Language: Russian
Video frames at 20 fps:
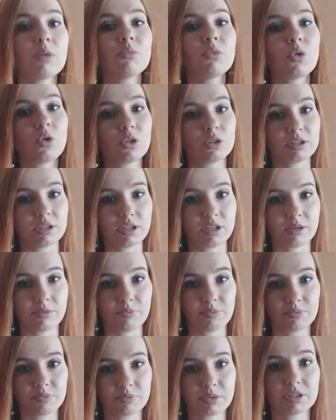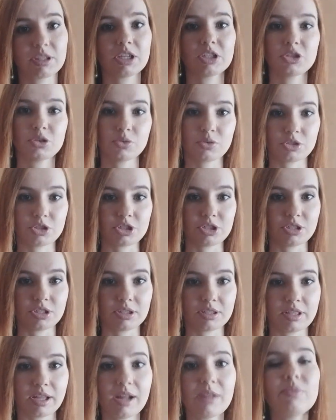молнии
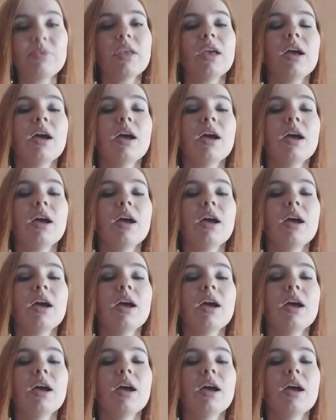подочечник, да,